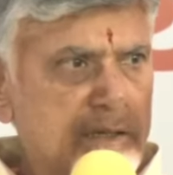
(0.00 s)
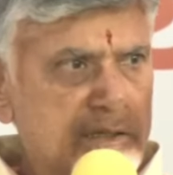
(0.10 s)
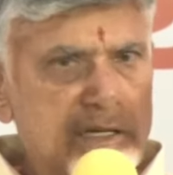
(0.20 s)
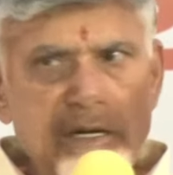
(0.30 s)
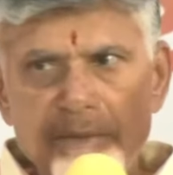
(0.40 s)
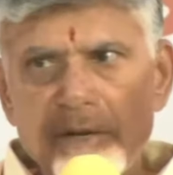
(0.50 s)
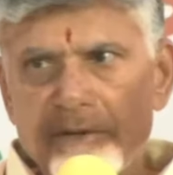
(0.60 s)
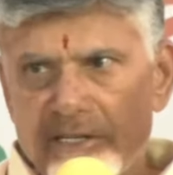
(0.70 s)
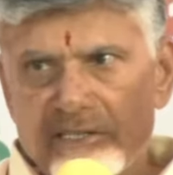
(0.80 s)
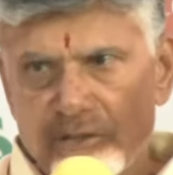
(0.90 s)

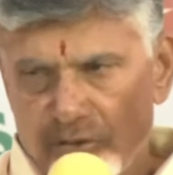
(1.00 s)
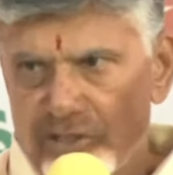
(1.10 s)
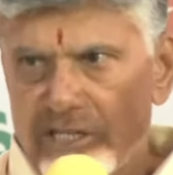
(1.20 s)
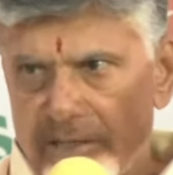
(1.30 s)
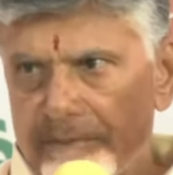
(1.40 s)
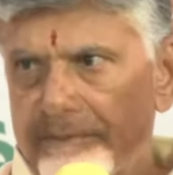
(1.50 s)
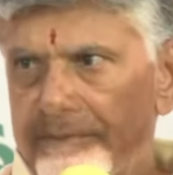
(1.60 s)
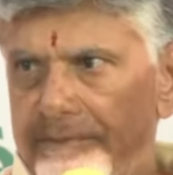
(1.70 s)
తీసుకెళ్ళిపోయే పరిస్థితికి వచ్చాడు